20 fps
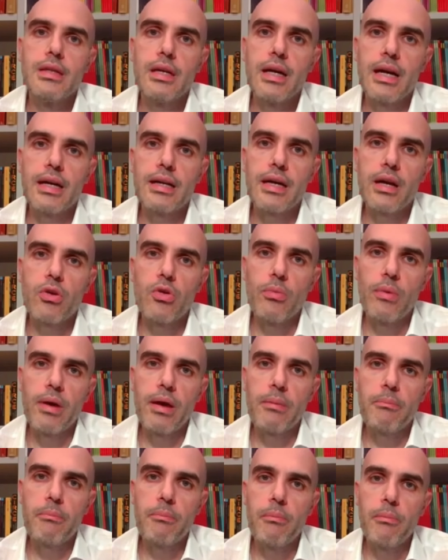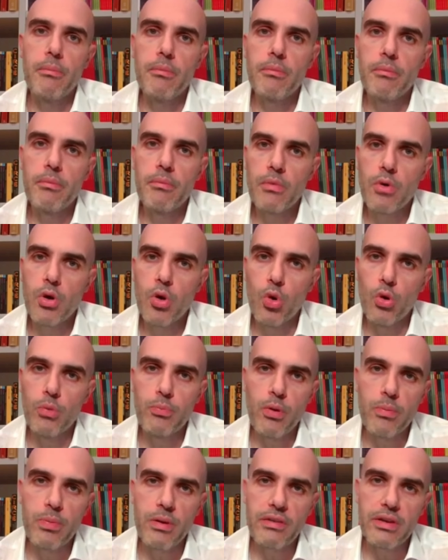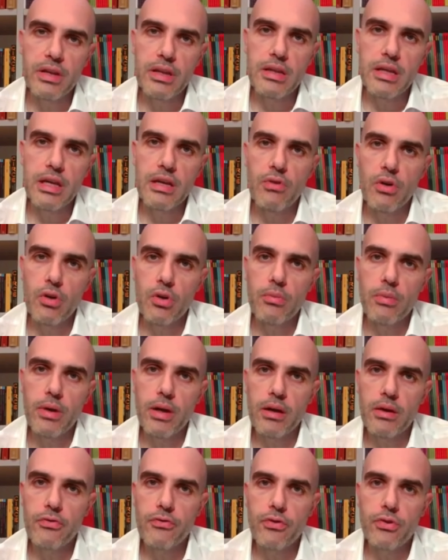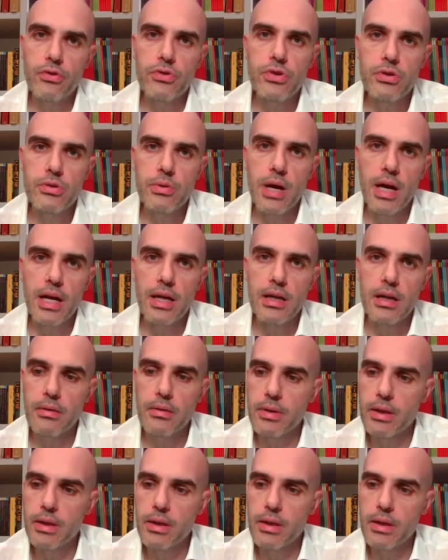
anche come mh, mm, colpo preventivo, come first strike